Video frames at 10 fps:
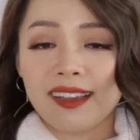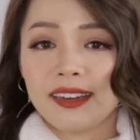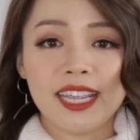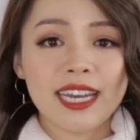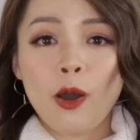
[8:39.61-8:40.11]

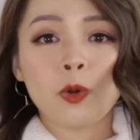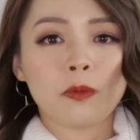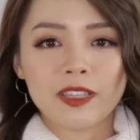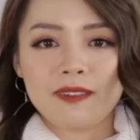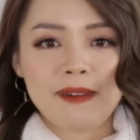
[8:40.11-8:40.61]
đi đâu cũng
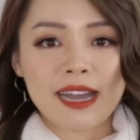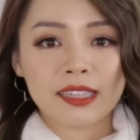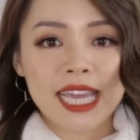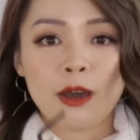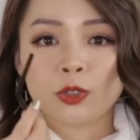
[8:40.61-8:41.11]
có thể mang
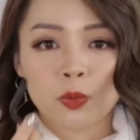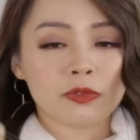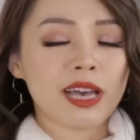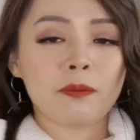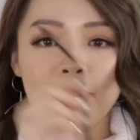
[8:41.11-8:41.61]
theo dùng
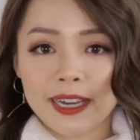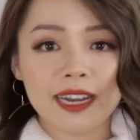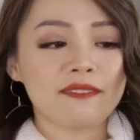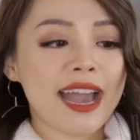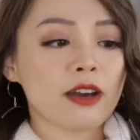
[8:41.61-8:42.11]
xong lại
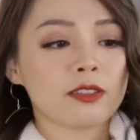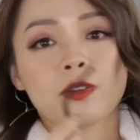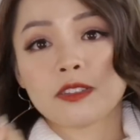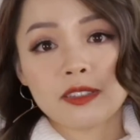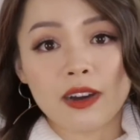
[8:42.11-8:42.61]
cất vào sau
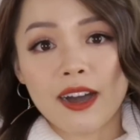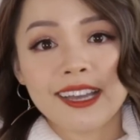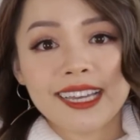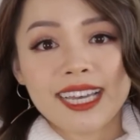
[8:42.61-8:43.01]
đó rửa